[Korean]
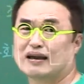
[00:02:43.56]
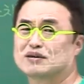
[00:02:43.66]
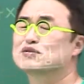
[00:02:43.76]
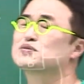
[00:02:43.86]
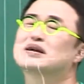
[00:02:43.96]
야,
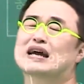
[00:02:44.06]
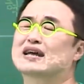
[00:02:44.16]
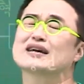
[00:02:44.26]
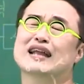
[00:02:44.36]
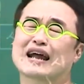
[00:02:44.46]
이건 정말
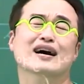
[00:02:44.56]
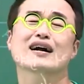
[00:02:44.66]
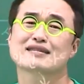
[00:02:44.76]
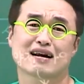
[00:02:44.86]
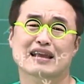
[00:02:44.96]
나라가 나라가
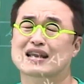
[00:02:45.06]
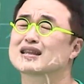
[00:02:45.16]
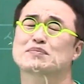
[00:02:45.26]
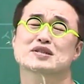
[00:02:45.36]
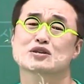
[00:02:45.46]
아니다.
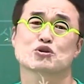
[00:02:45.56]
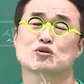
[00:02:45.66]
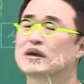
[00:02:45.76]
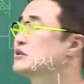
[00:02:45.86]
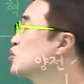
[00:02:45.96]

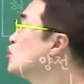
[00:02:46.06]
나라답자죠. 그서